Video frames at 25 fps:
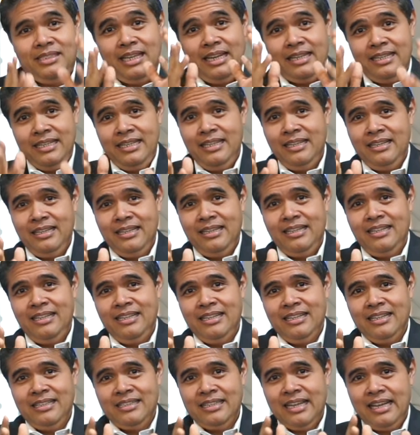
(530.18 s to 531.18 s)
Jadi,
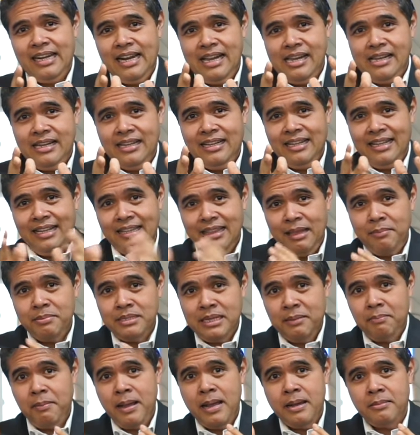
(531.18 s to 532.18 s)
sekarang kita
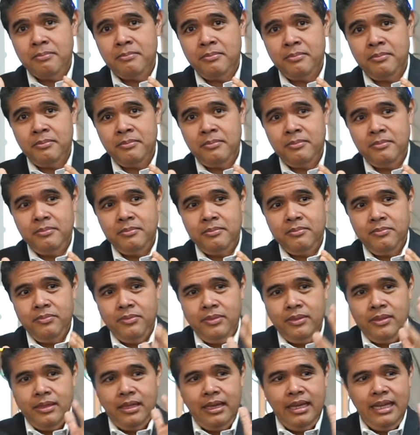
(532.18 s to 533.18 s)
bisa paham.
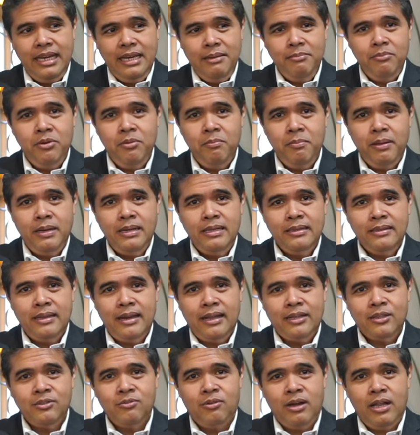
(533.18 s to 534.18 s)
Ini momen
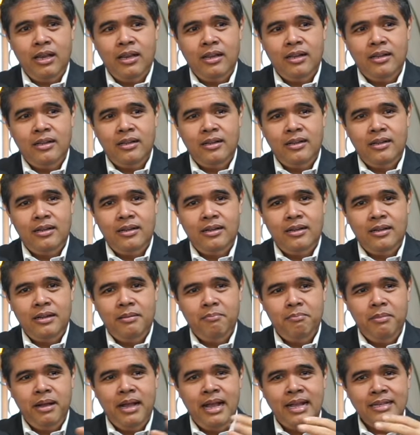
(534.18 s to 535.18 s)
intelektual
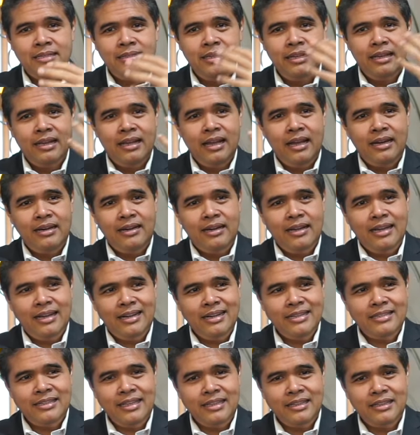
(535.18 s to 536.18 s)

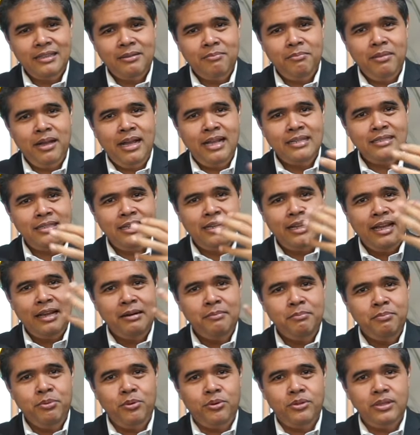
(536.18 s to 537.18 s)
menghasilkan riset,
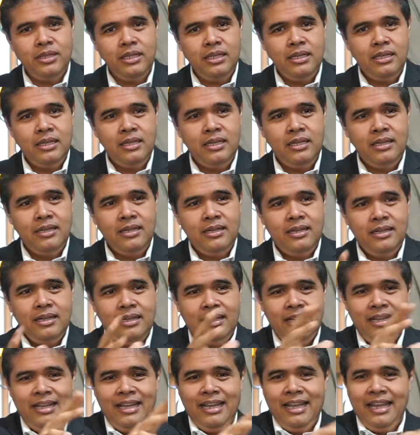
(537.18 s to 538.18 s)
menghasilkan bukti.
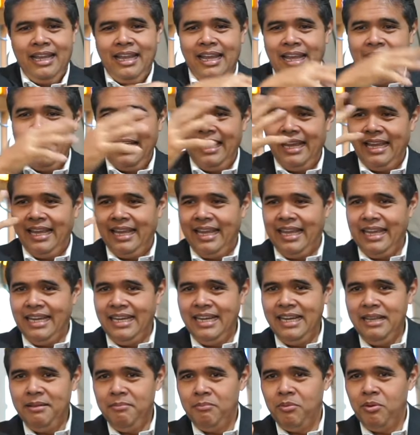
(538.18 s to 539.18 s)

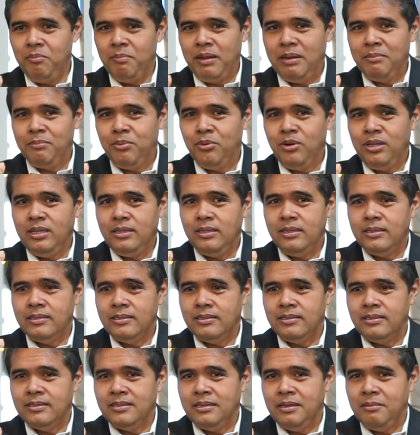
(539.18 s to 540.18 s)
Ini momen
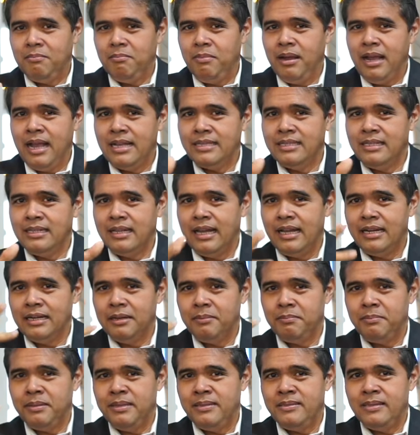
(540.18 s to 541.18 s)
politis
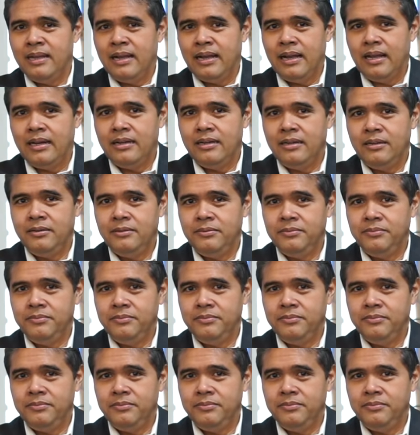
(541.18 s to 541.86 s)
menghasilkan kebijakan.